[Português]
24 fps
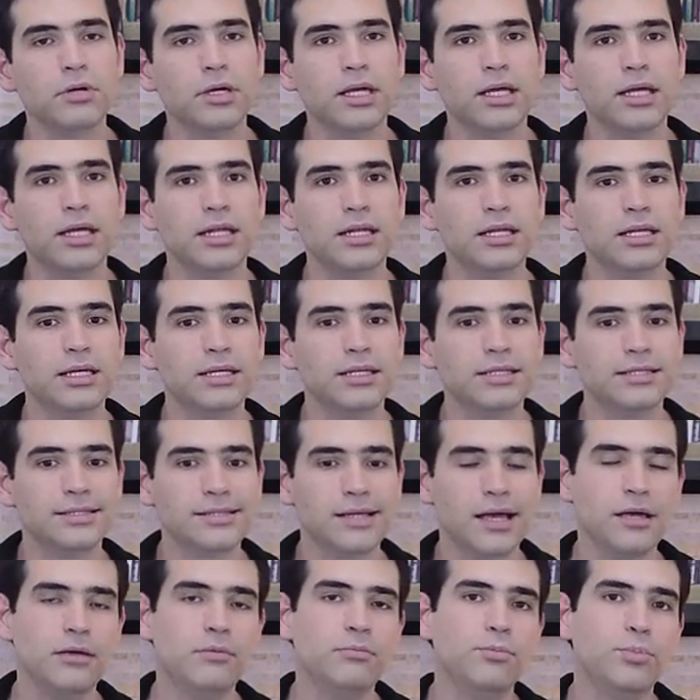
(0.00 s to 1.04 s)
ele
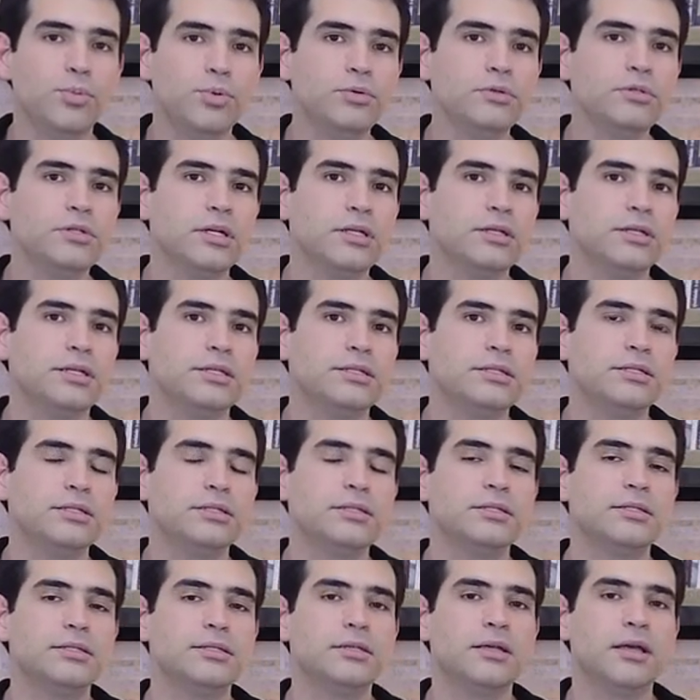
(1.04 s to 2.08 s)
sai em busca
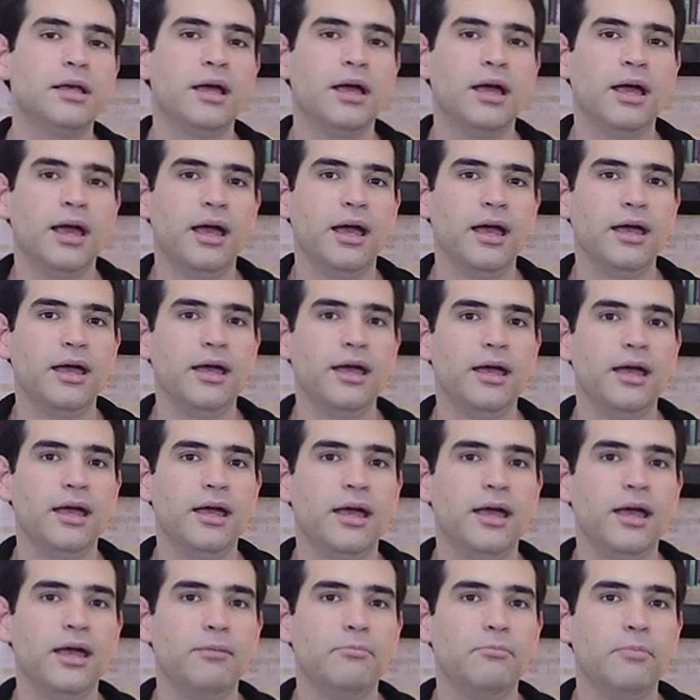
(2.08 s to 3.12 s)
desses
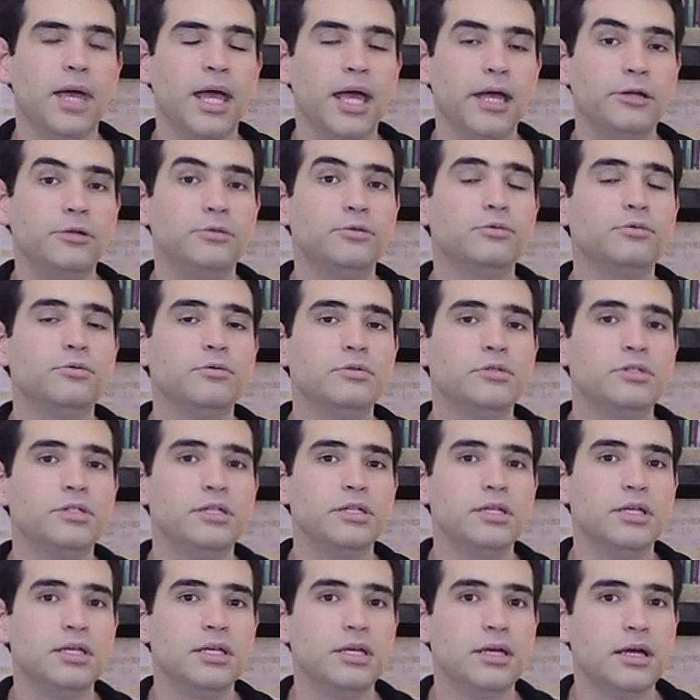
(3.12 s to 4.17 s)
é, métodos
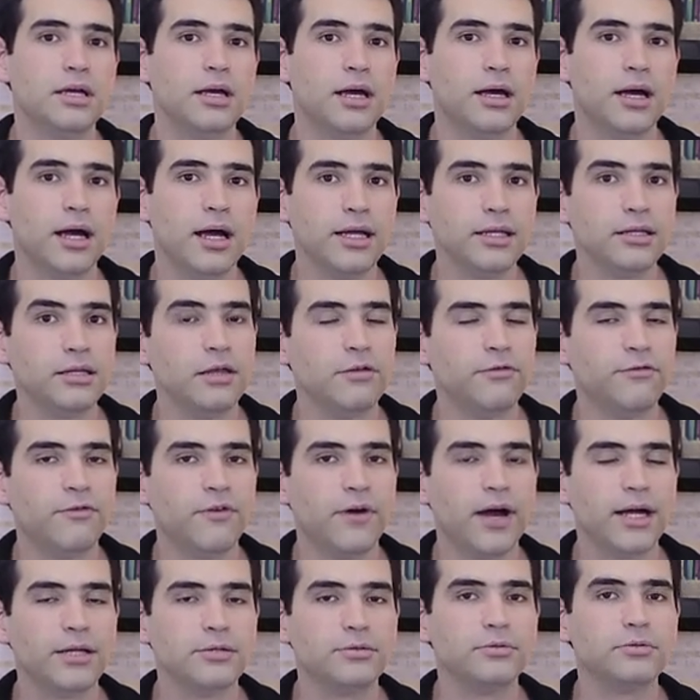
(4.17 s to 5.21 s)
e
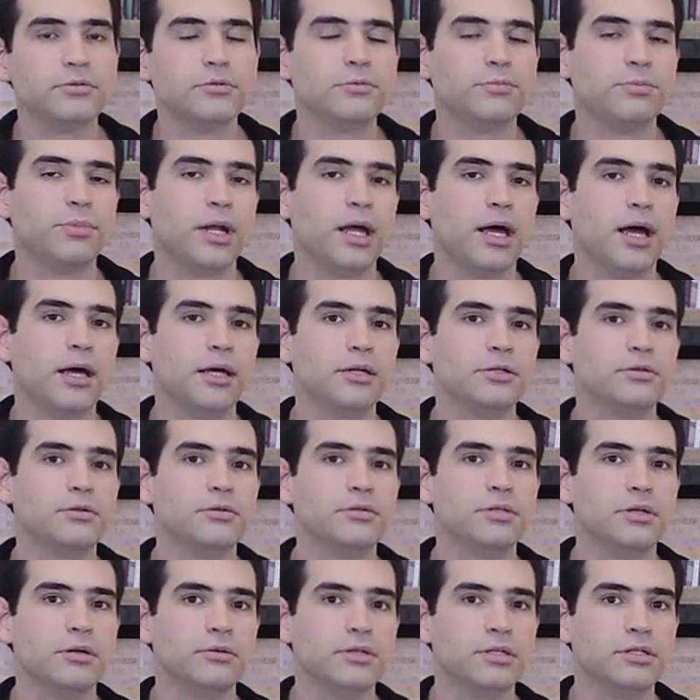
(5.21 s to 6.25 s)
artefatos para a
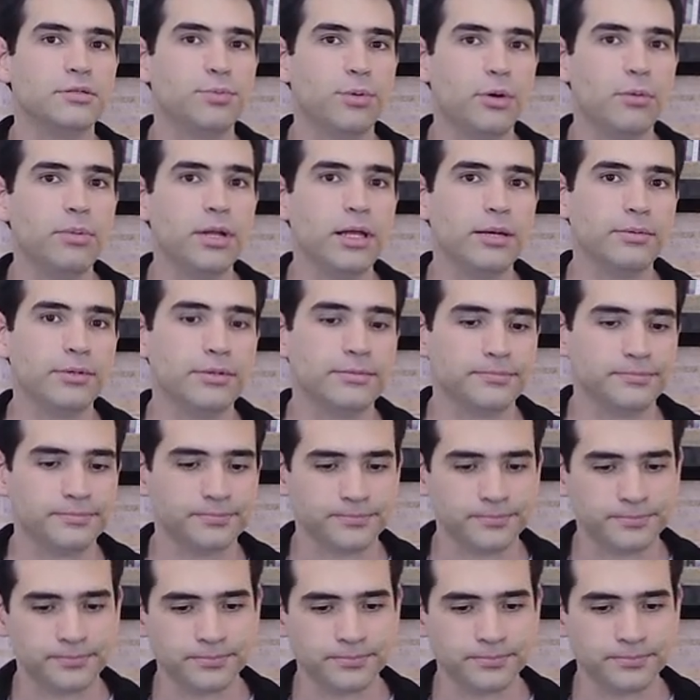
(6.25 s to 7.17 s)
resolução desse problema.